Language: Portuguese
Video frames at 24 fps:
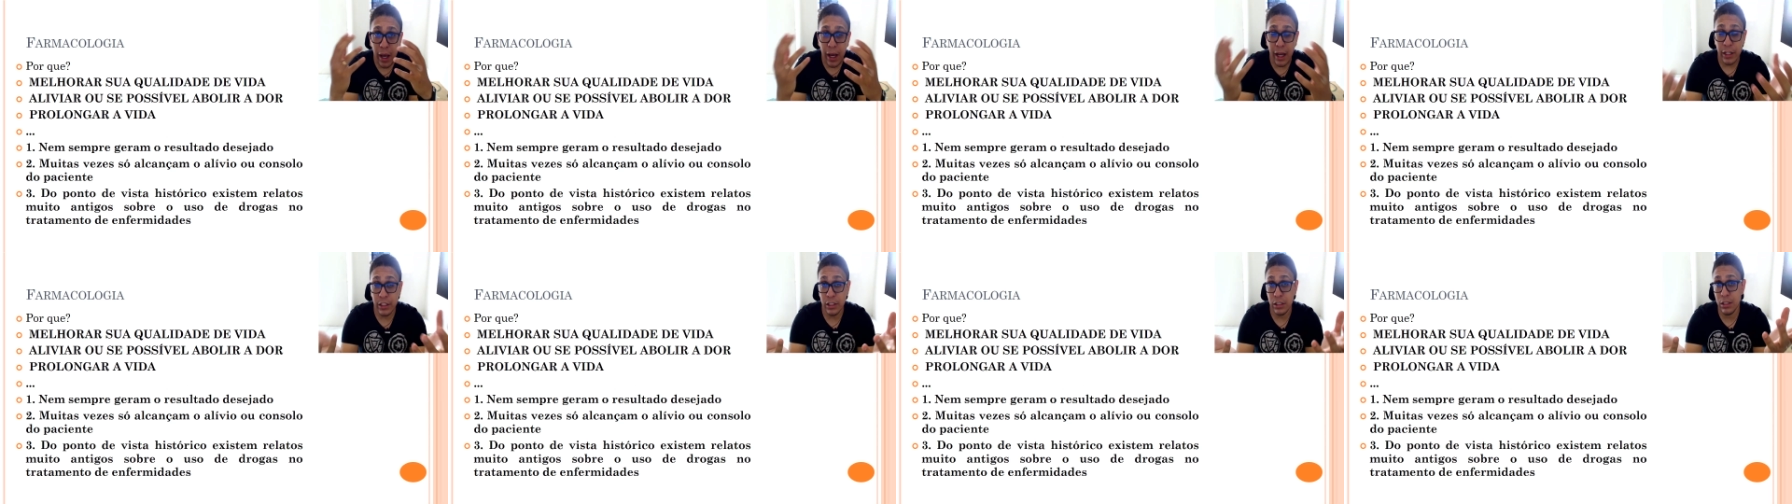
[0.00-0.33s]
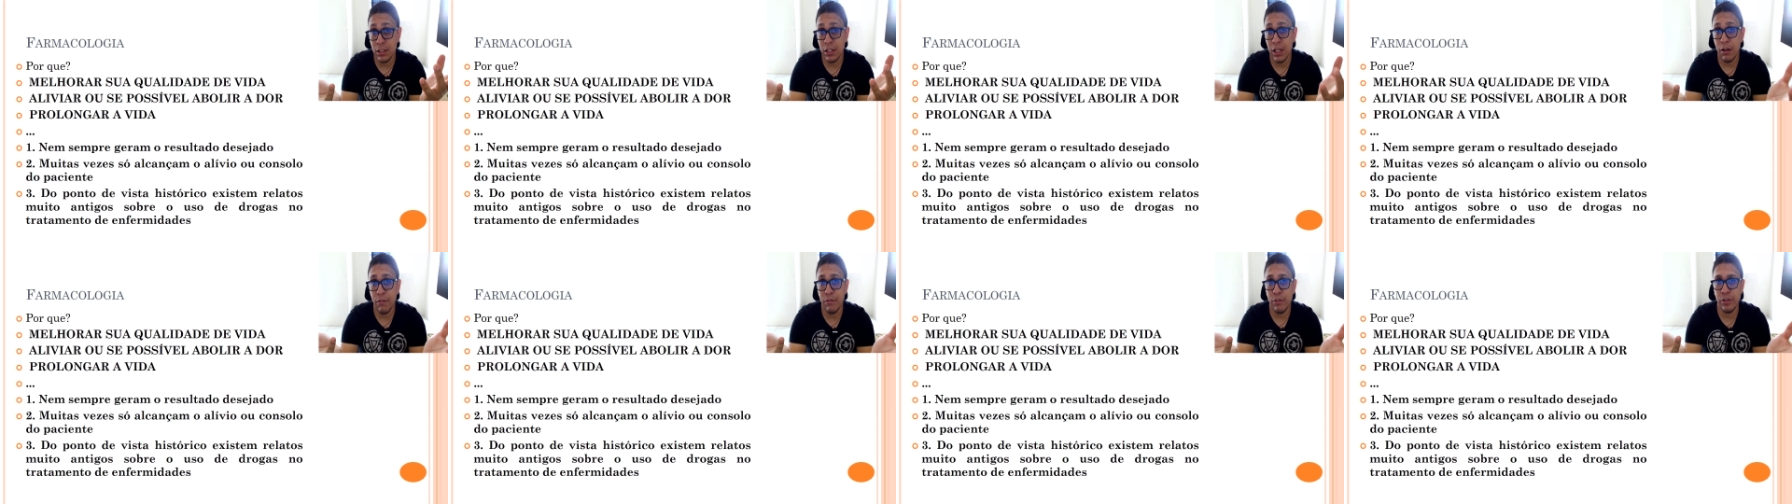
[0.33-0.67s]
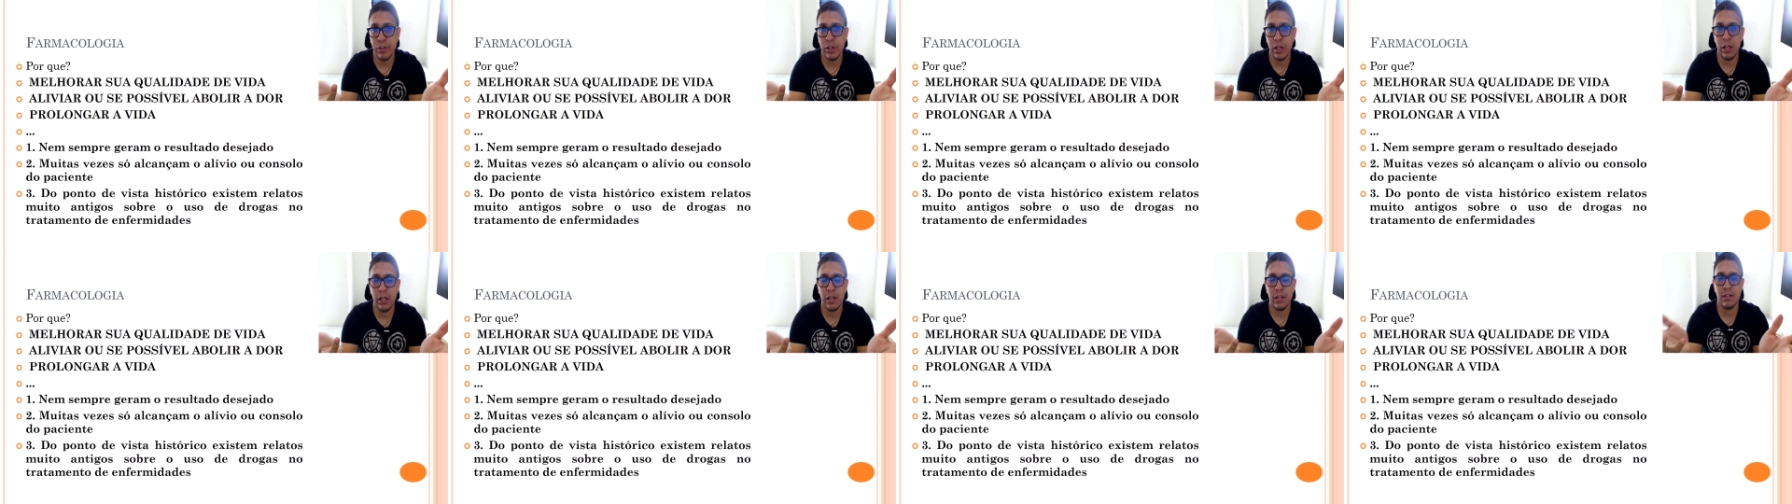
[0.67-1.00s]
que a gente deve
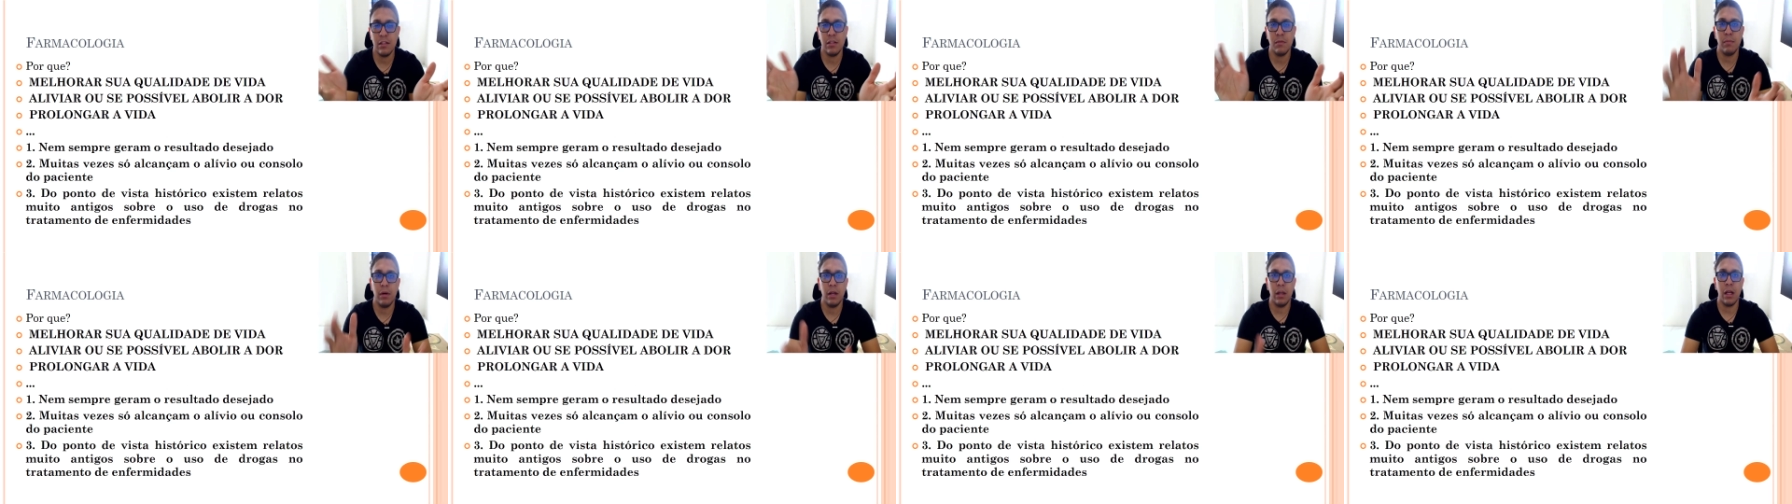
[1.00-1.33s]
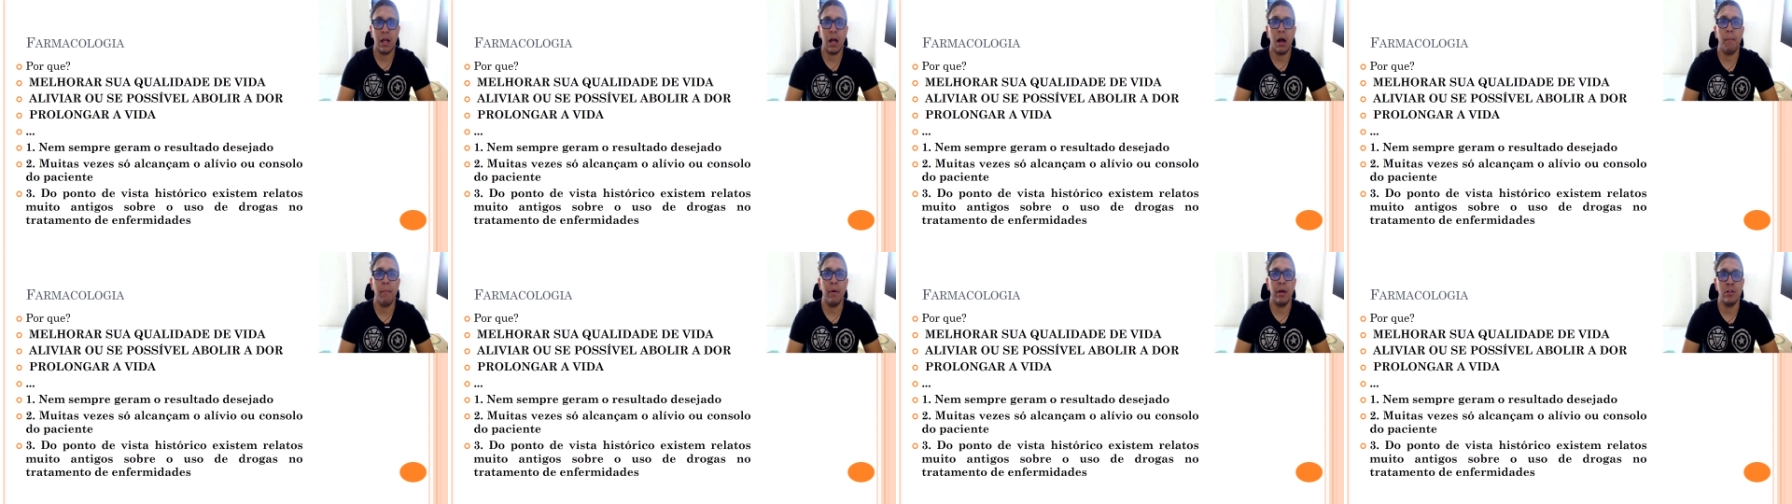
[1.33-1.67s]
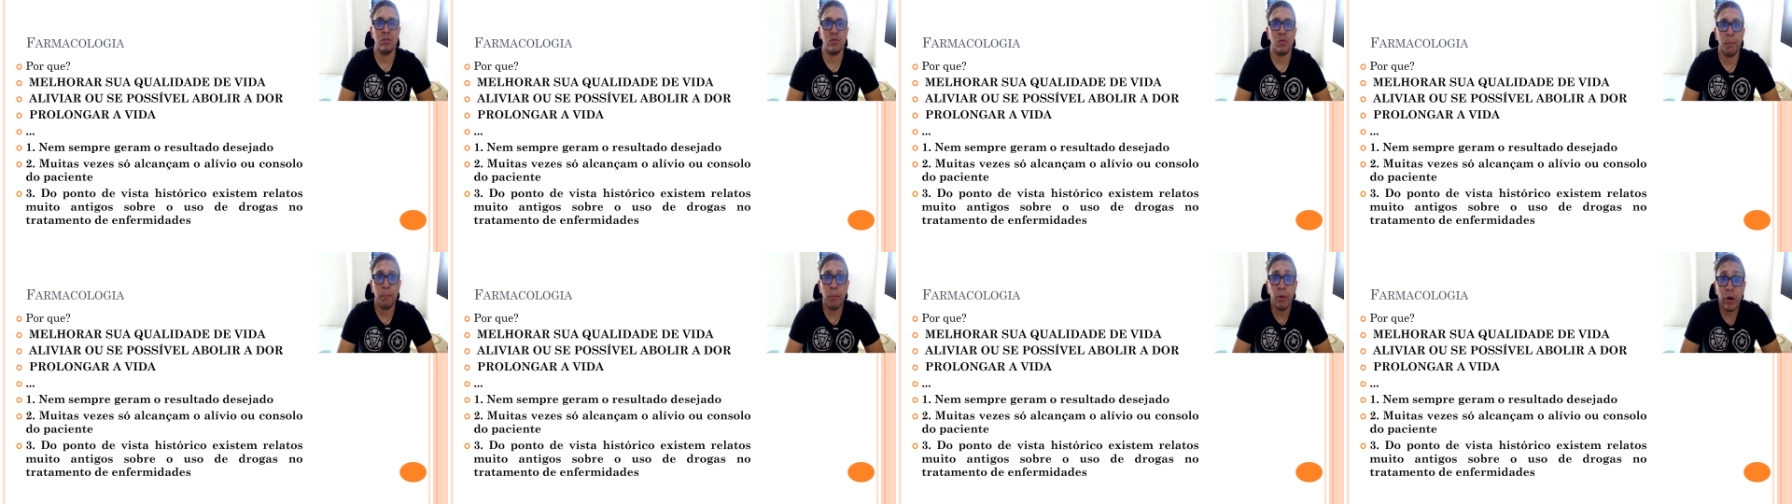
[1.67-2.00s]
ingerir esses
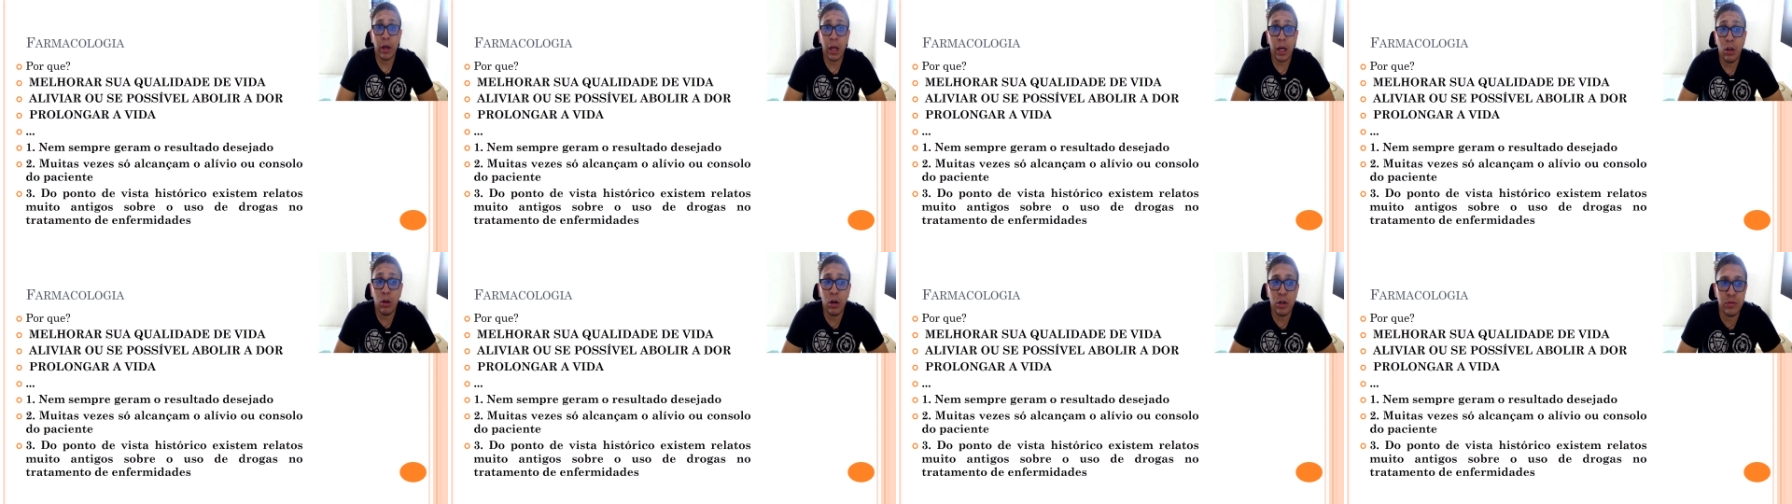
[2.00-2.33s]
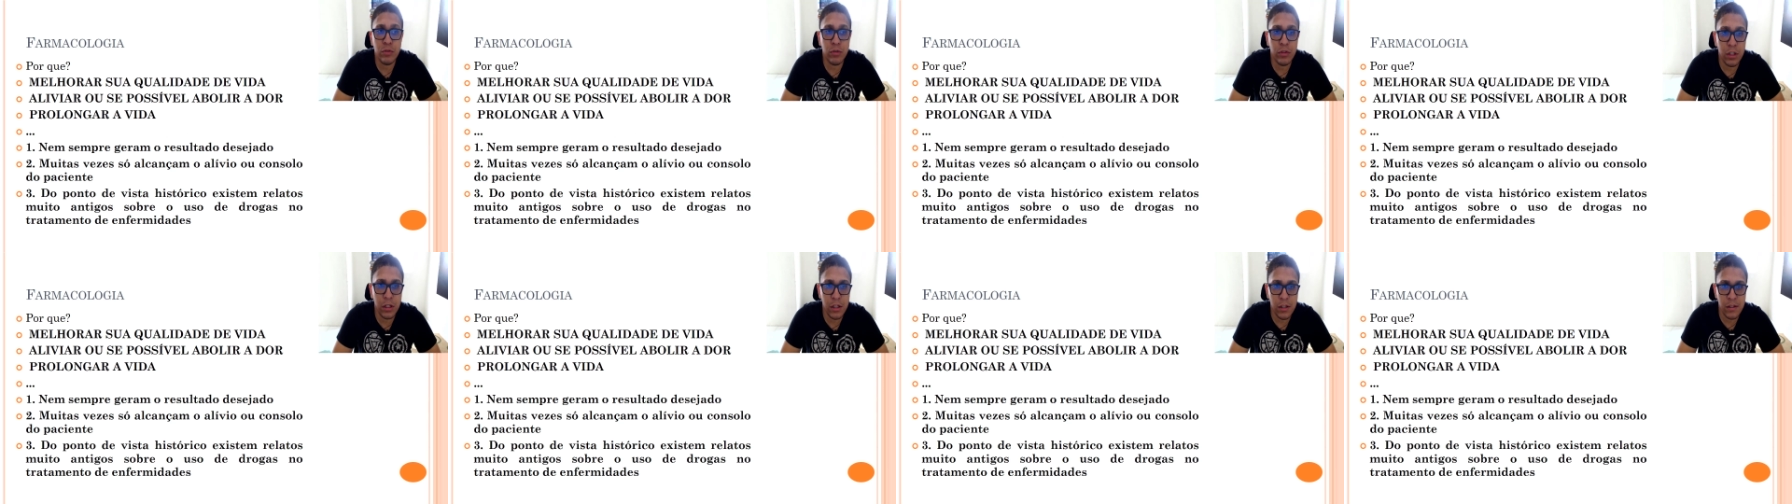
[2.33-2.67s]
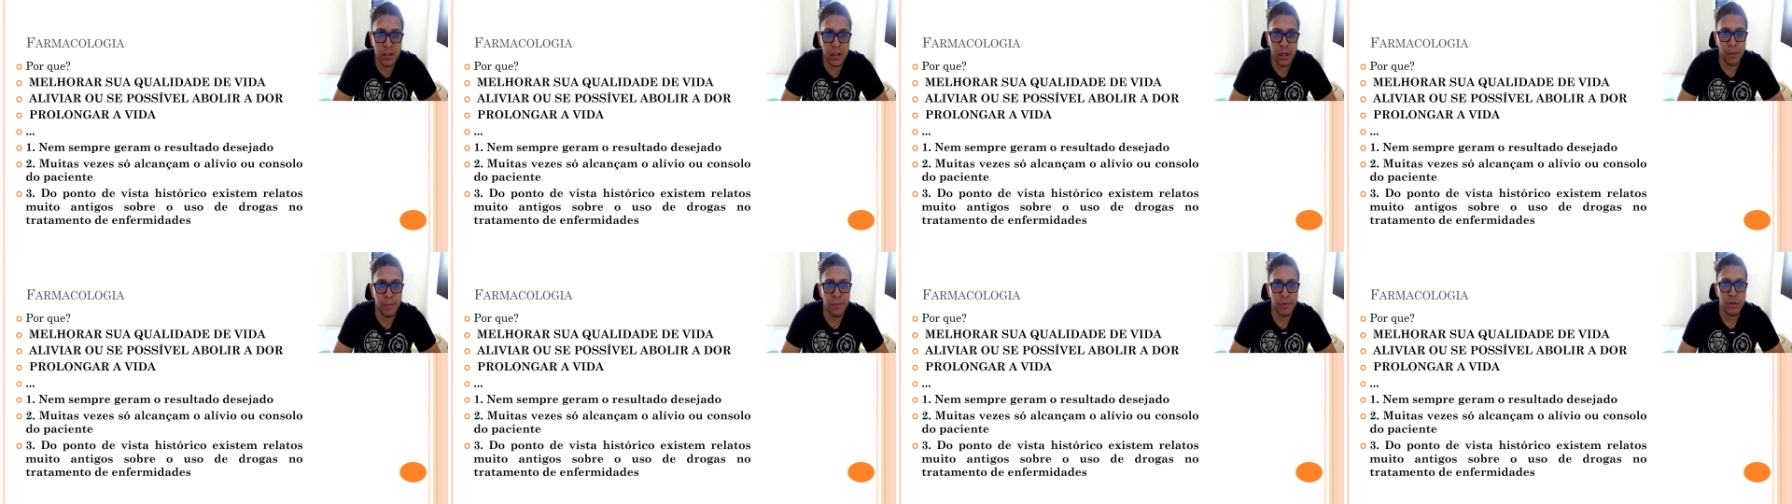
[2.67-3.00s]
medicamentos, por que nós
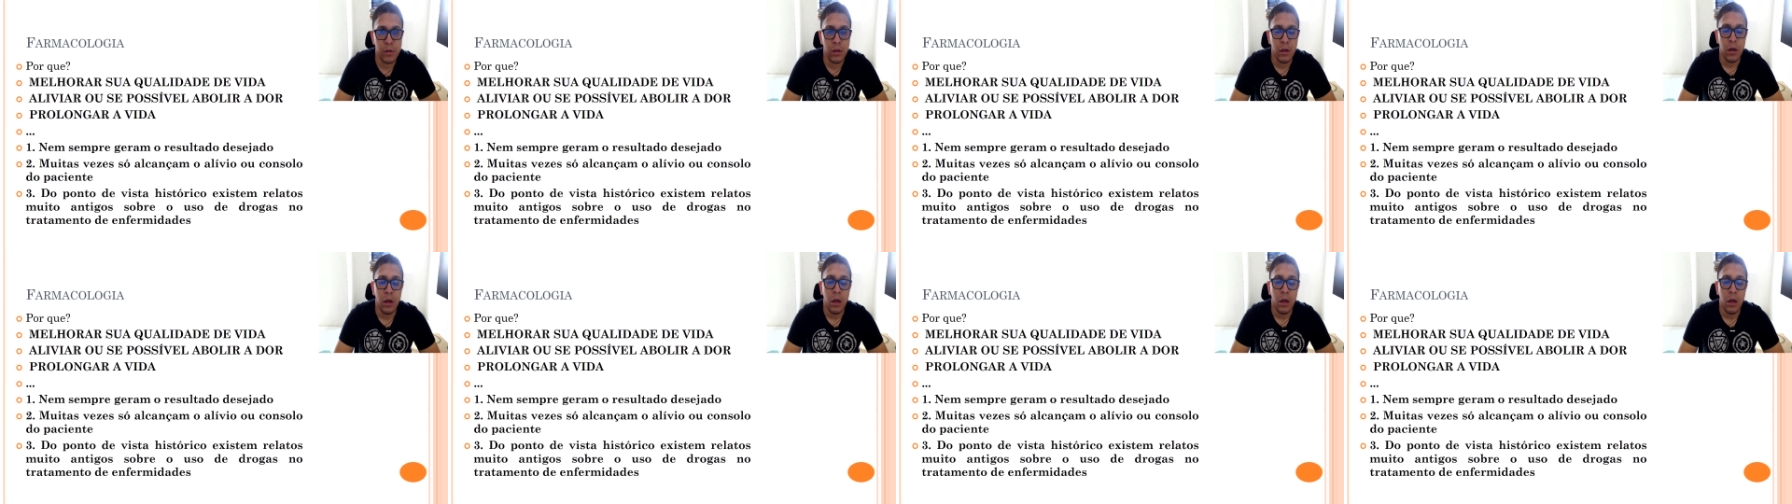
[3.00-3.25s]
utilizamos.